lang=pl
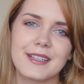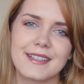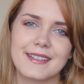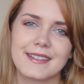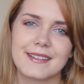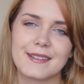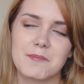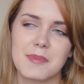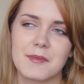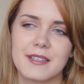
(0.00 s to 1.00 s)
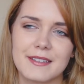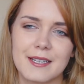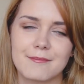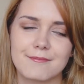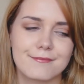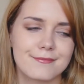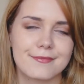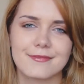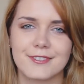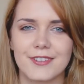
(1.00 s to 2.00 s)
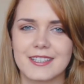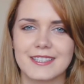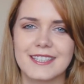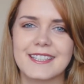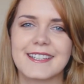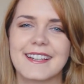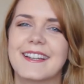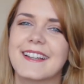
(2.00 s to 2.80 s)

E, pamiętam dwa z nich.